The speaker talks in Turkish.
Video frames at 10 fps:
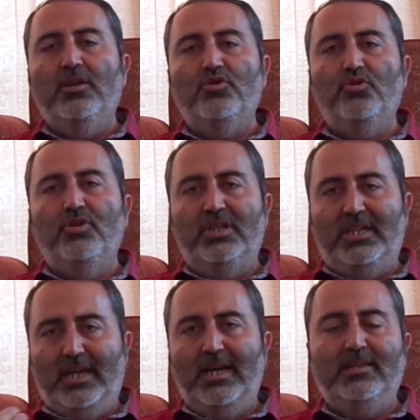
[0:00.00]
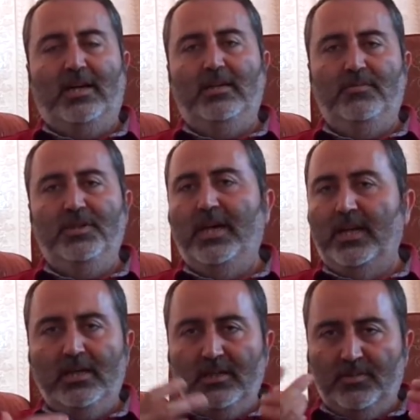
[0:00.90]
Çünkü kıraat halimi,
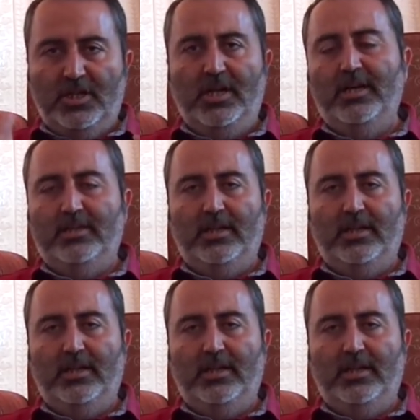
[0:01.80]
herhangi bir kıraat